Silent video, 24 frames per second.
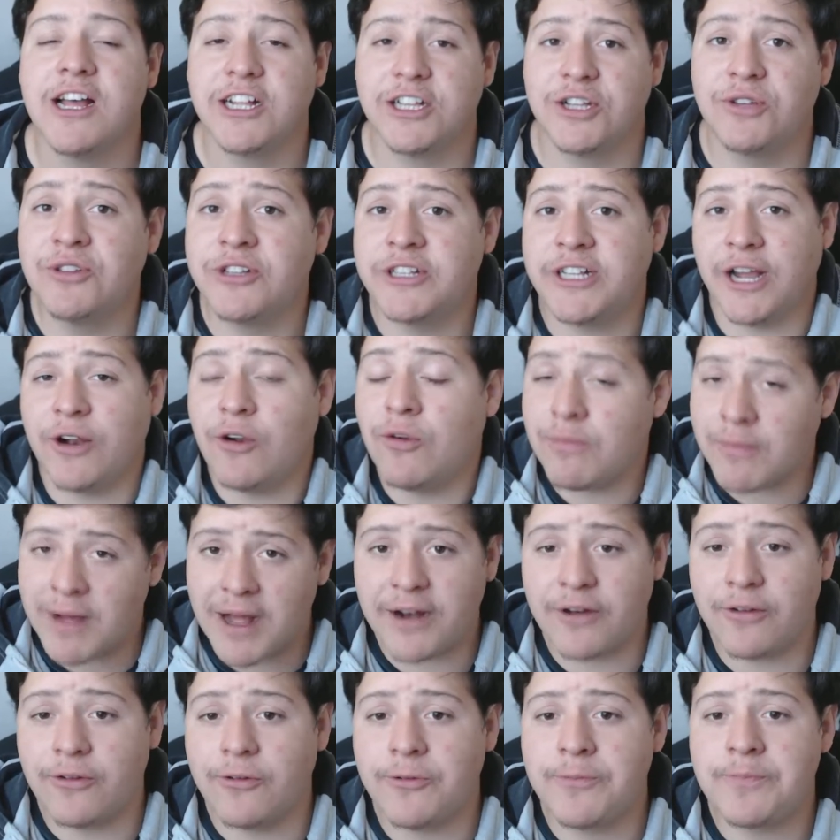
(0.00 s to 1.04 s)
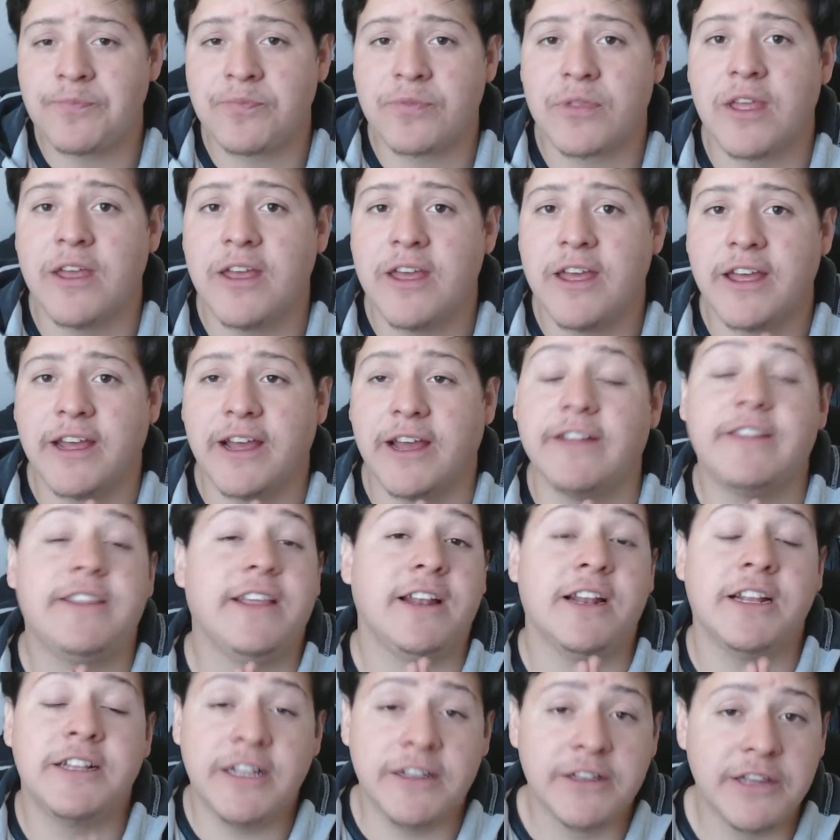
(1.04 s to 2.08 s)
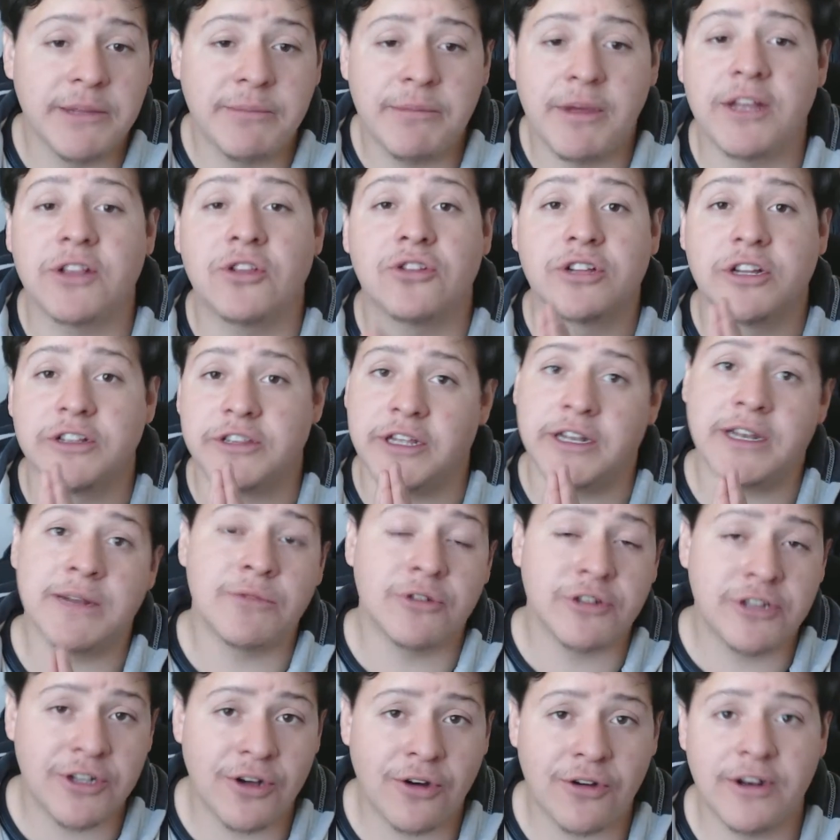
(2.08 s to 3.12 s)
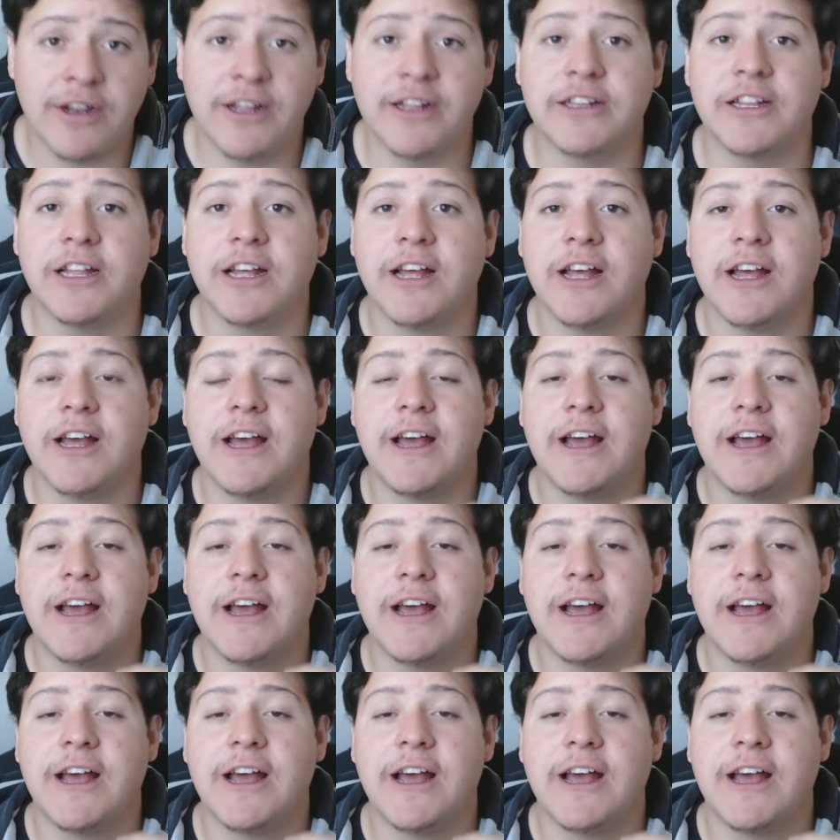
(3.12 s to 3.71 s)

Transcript: Es un ser humano que tiene sentimientos, que tiene emociones,